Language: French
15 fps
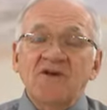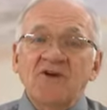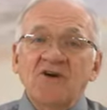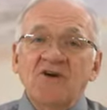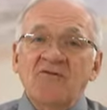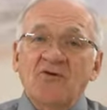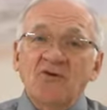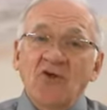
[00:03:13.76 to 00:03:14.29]

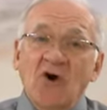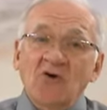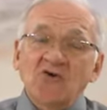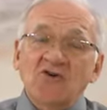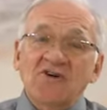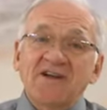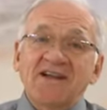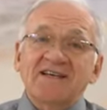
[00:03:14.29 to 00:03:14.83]
Il faut
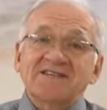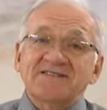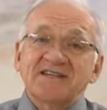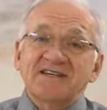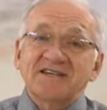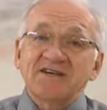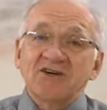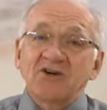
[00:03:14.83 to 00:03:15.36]
donc
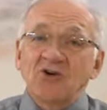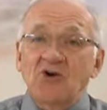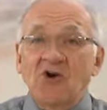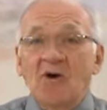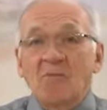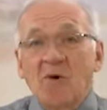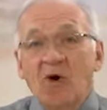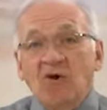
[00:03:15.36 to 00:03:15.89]
laisser
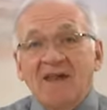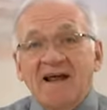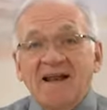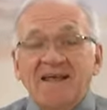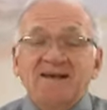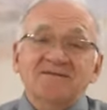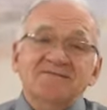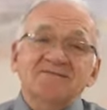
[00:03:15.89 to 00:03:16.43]
le monde
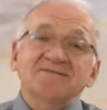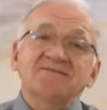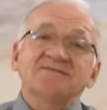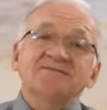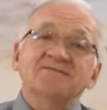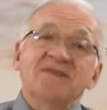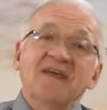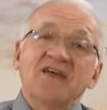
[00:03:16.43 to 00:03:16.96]
aller
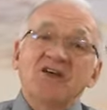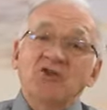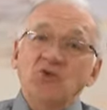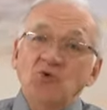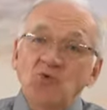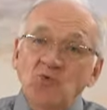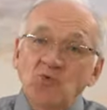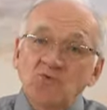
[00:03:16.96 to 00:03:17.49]
et
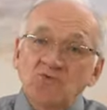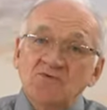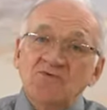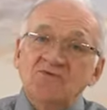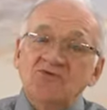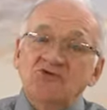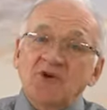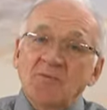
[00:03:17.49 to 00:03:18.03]
nous
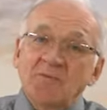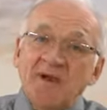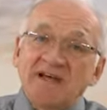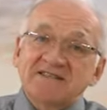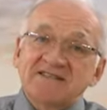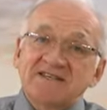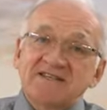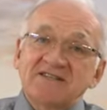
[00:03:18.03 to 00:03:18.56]
se
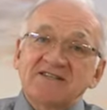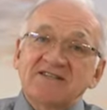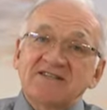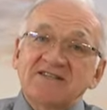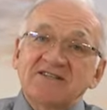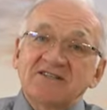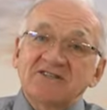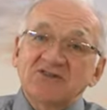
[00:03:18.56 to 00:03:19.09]
placer,
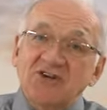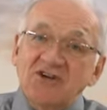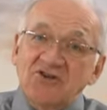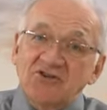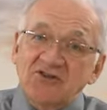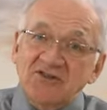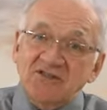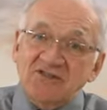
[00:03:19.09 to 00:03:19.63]

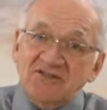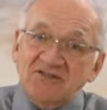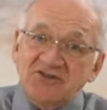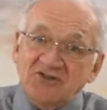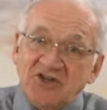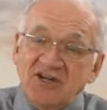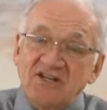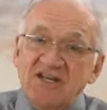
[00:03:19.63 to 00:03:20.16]

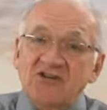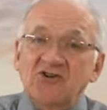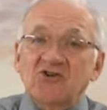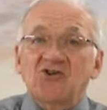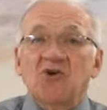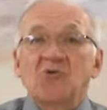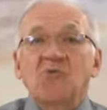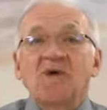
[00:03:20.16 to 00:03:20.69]
donner
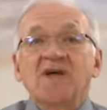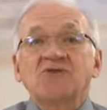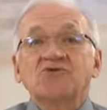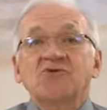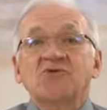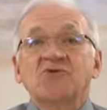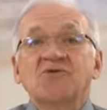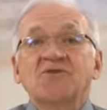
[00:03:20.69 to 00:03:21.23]
notre oui à
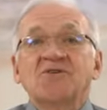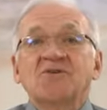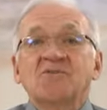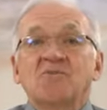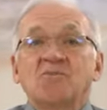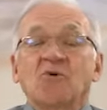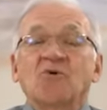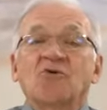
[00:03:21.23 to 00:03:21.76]
Dieu
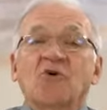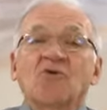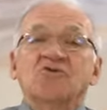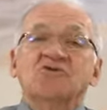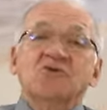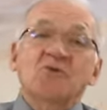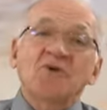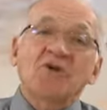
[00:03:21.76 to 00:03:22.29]
pour
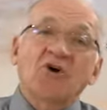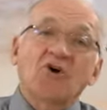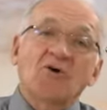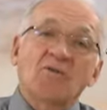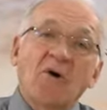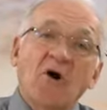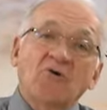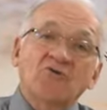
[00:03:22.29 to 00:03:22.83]
construire
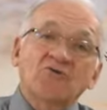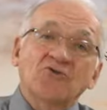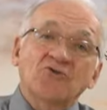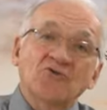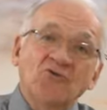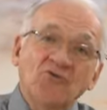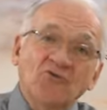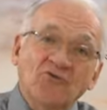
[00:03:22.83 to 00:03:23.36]
un monde
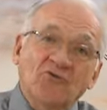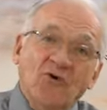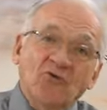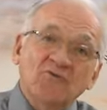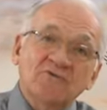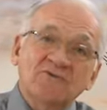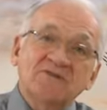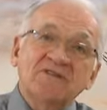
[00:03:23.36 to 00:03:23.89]

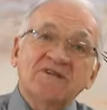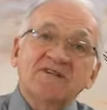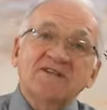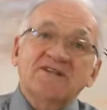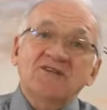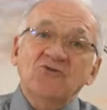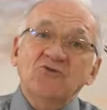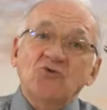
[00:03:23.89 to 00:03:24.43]
nouveau
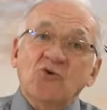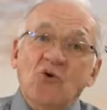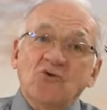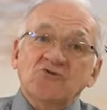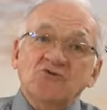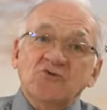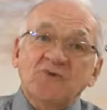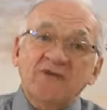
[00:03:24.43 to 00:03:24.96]
qui nous
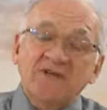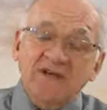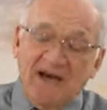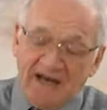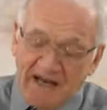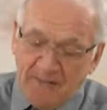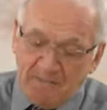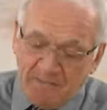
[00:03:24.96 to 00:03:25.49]
conduit
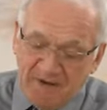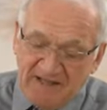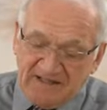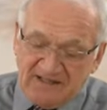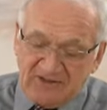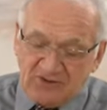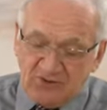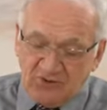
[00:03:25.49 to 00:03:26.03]
à la
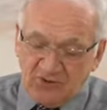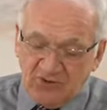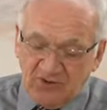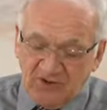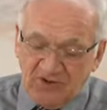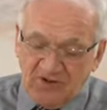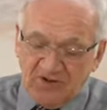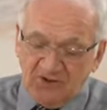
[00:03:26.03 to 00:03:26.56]

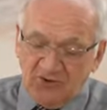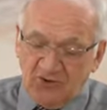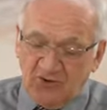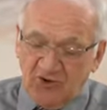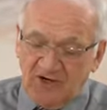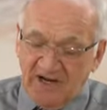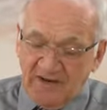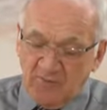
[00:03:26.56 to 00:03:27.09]
plénitude
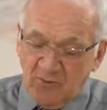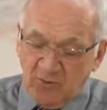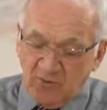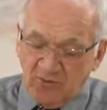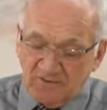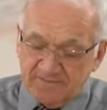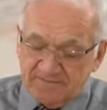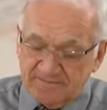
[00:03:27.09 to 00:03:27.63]
de
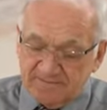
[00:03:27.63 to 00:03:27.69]
l'amour.